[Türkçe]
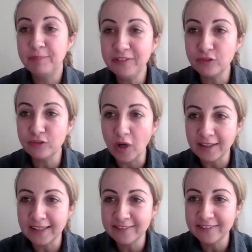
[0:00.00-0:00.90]
Biz
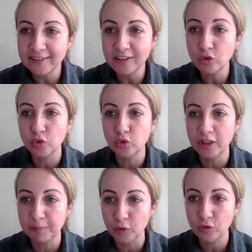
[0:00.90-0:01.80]
sokak evet. lezzetleri turu
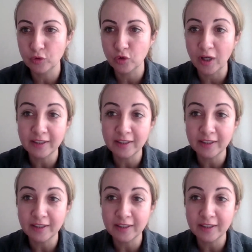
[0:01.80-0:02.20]
yapıyoruz.